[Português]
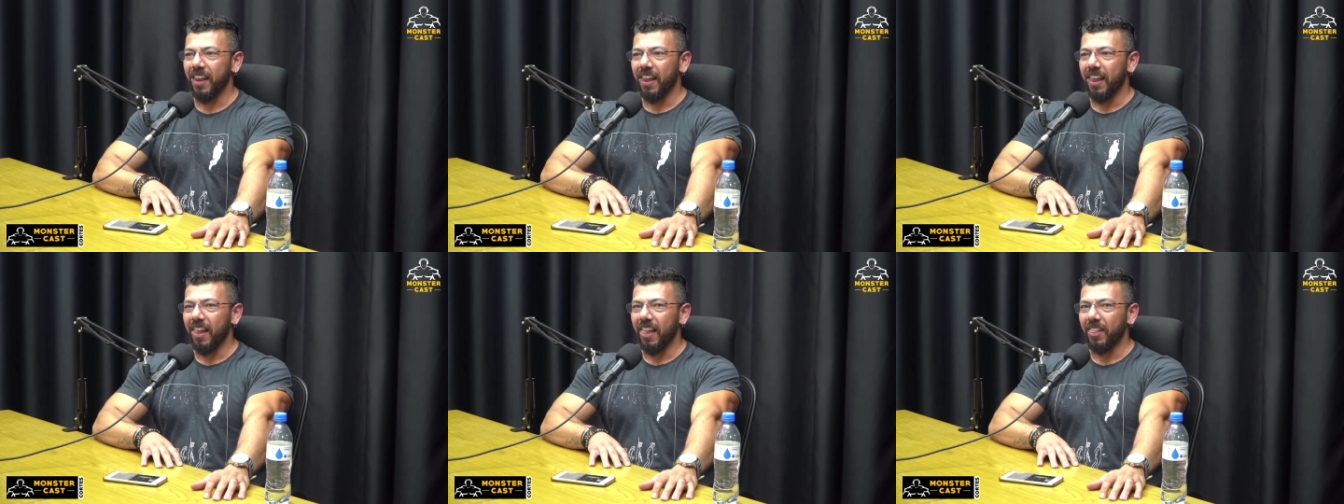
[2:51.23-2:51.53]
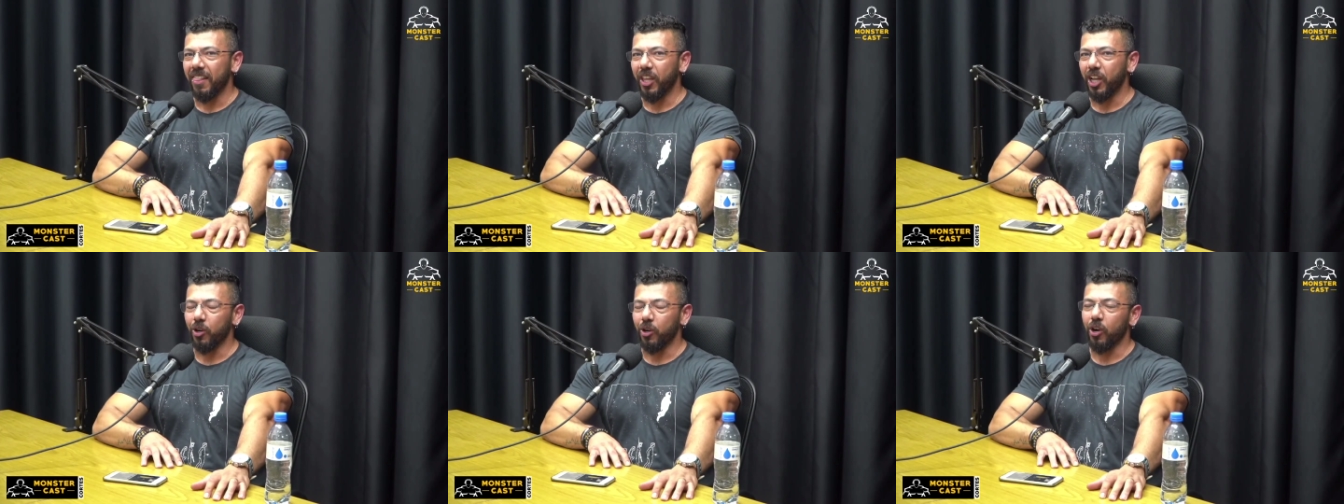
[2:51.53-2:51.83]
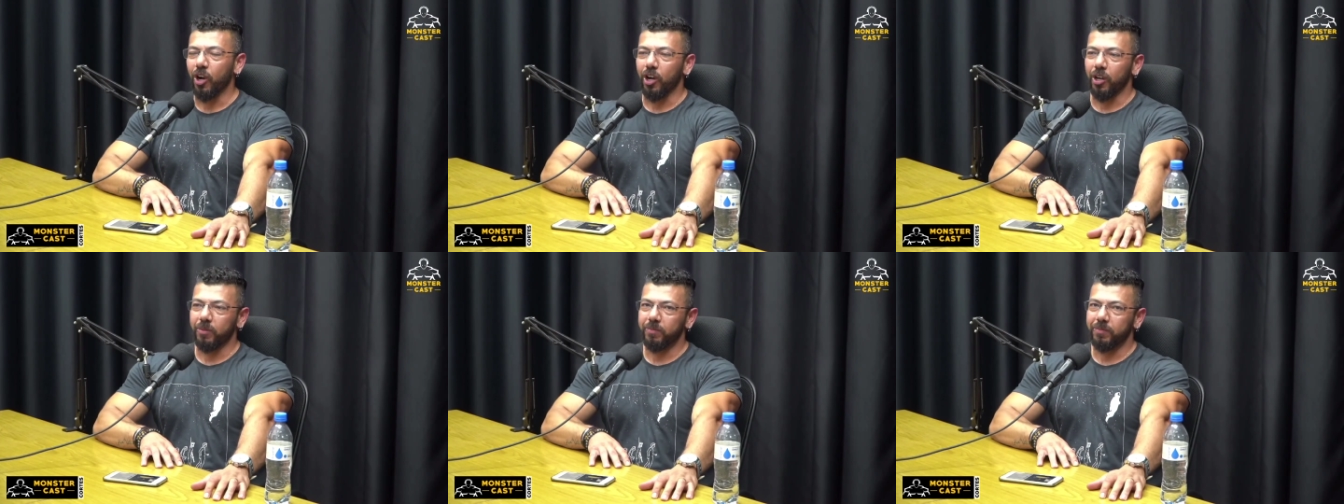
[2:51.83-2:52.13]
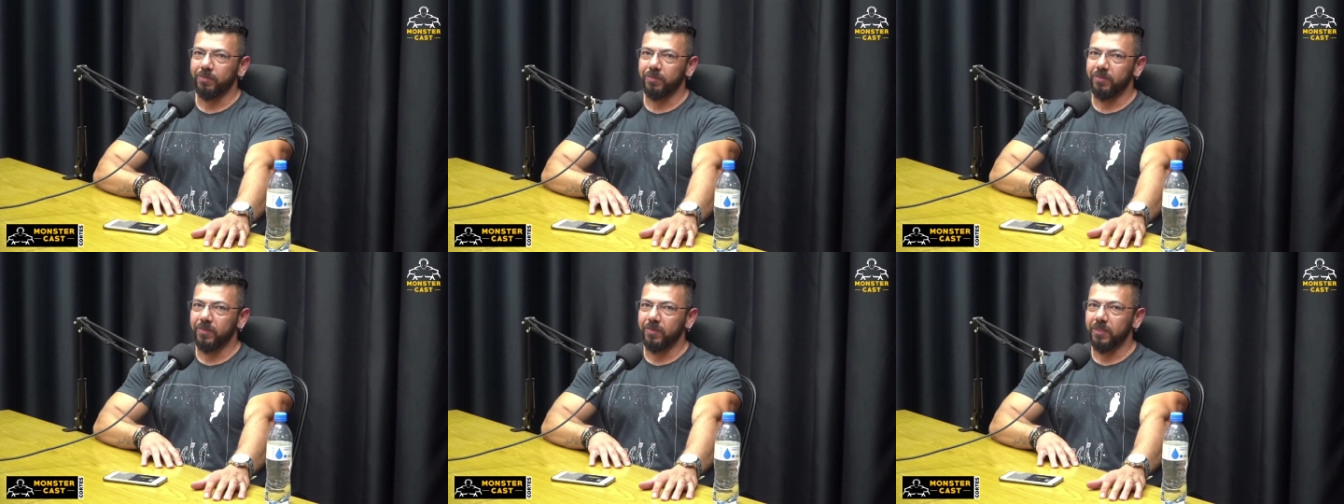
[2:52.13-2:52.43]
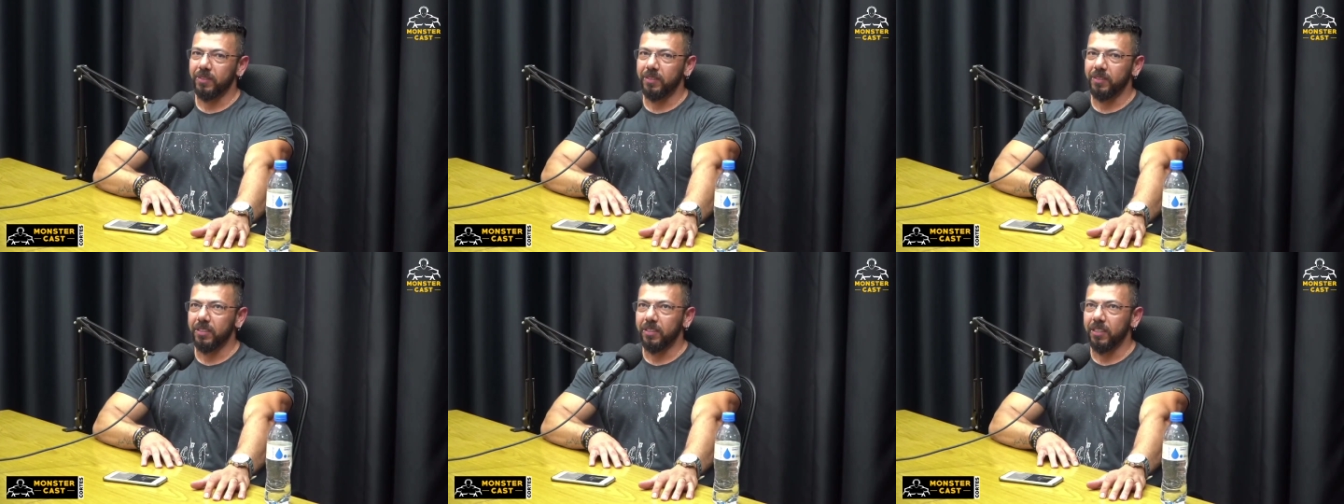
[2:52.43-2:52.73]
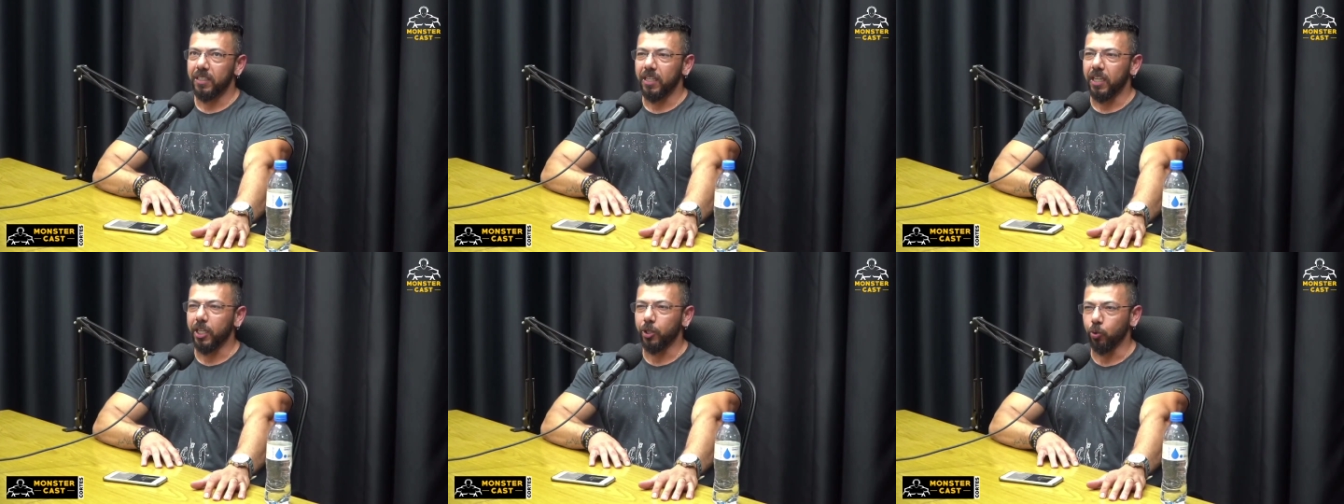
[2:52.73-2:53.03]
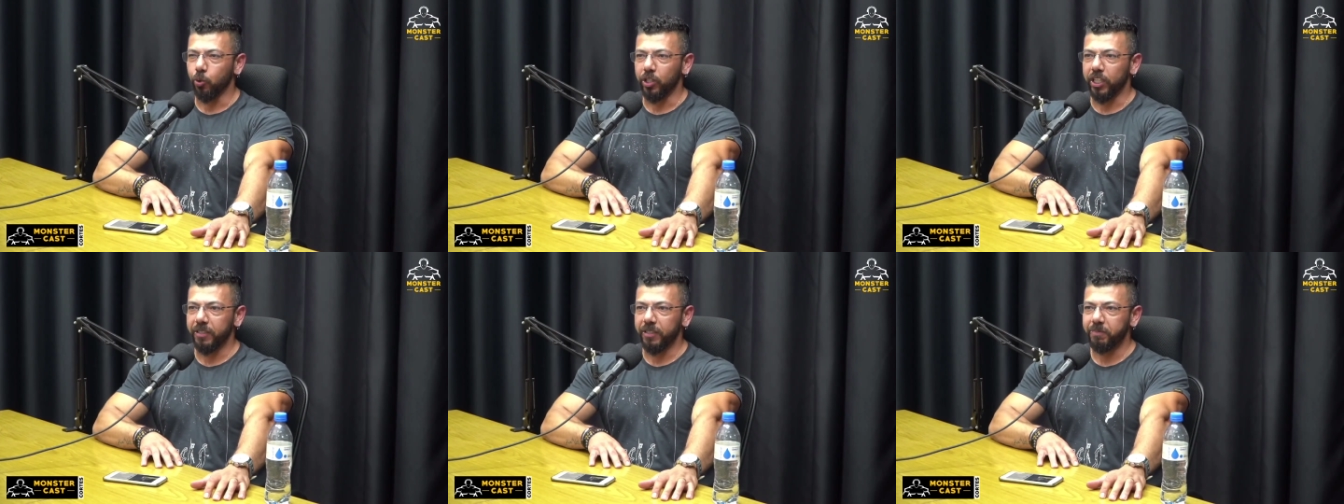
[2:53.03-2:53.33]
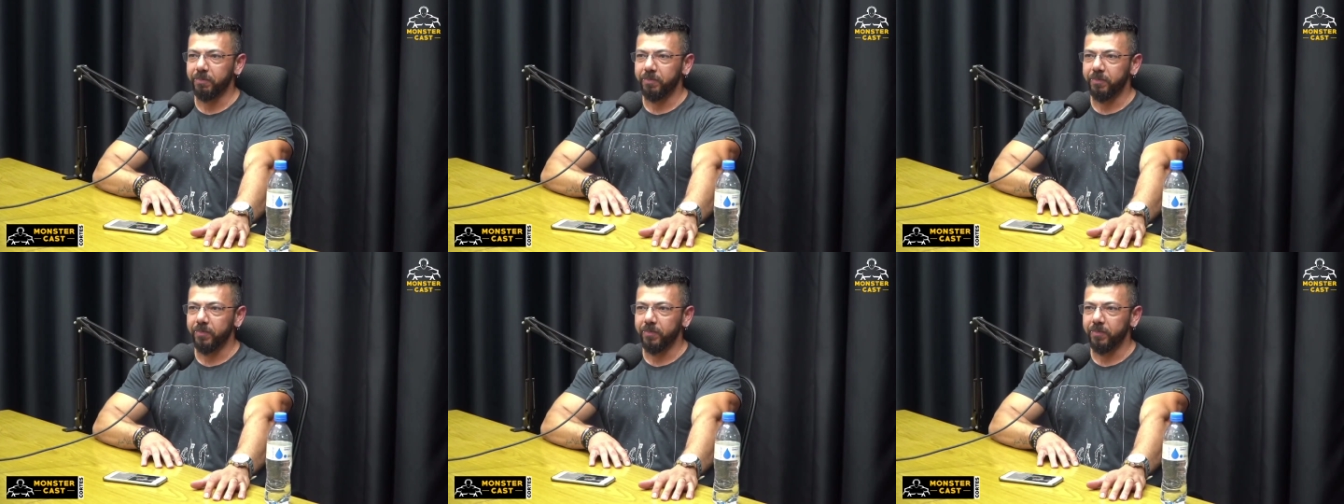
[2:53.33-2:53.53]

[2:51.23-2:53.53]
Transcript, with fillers: Não, ó. Edu, né?